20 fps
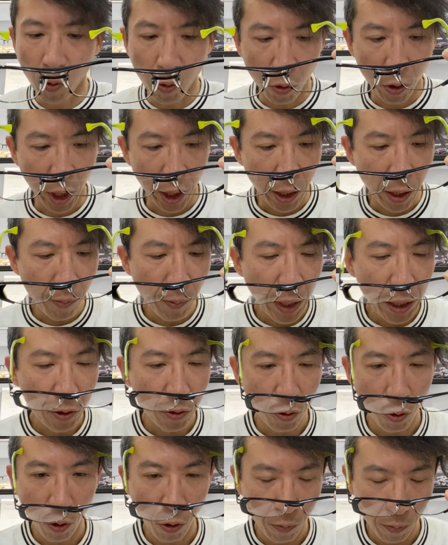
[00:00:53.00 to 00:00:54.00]
をかけます
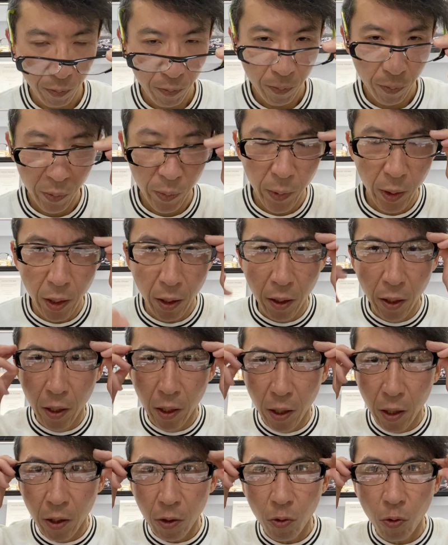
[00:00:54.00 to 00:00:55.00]
と、
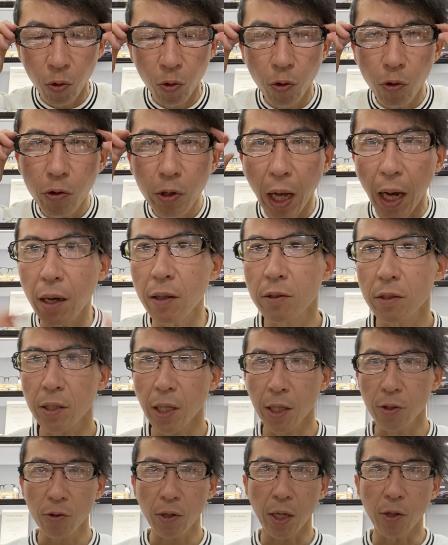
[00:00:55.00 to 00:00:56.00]
このような
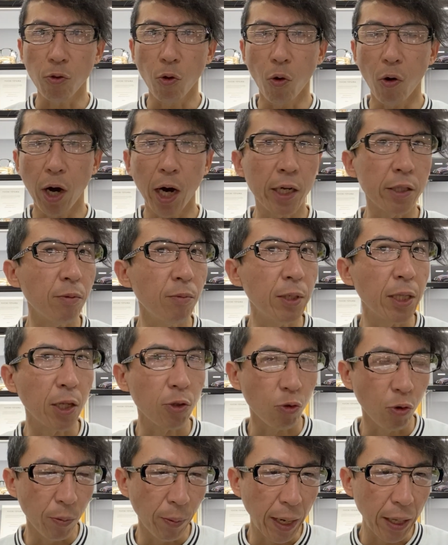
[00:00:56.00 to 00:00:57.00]
サイズ感のアイテムになっ
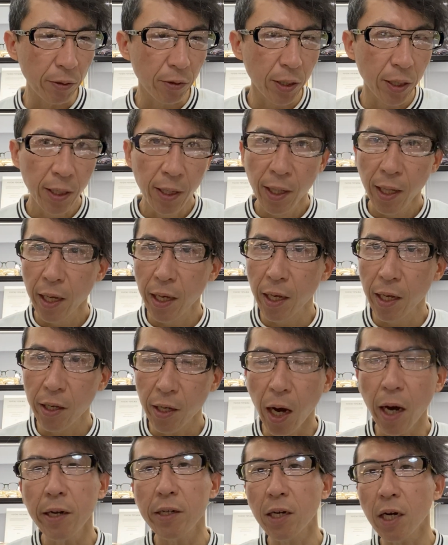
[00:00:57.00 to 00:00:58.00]
ております。えー、
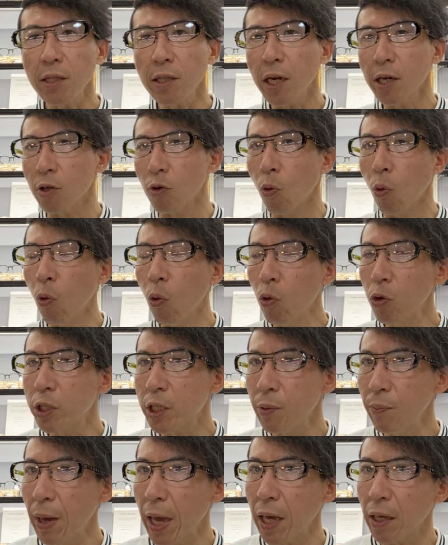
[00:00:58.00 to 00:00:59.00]
やはりかなり大
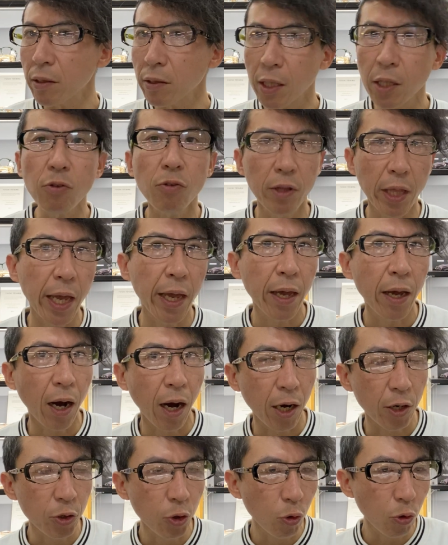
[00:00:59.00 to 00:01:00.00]
きめですね。
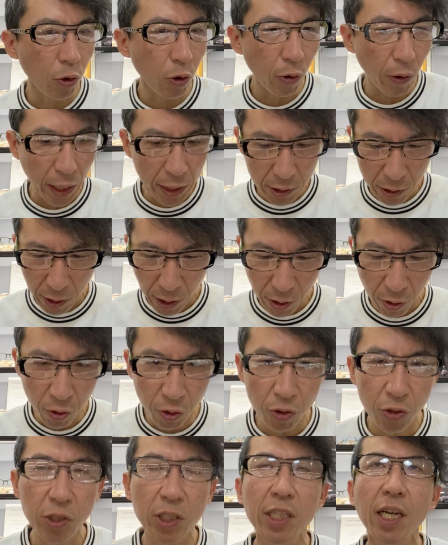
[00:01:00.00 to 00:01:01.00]
迫力を感じさせ
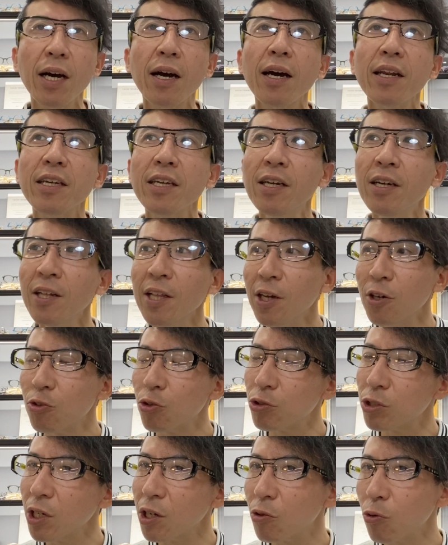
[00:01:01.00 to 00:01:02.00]
る仕上がり。そ
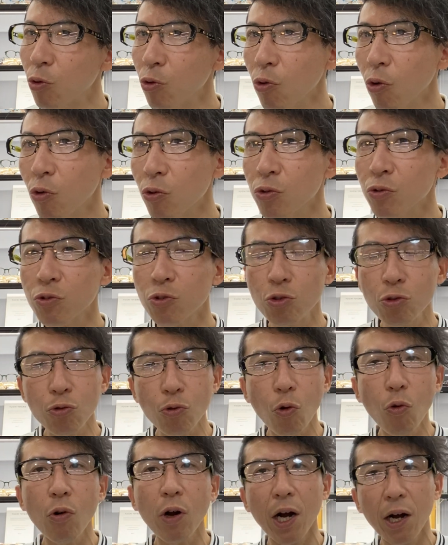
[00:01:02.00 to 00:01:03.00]
してこの重
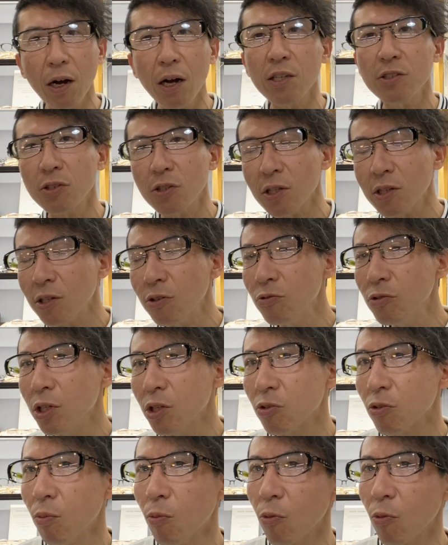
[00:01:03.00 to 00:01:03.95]
厚感感じさせるんですけ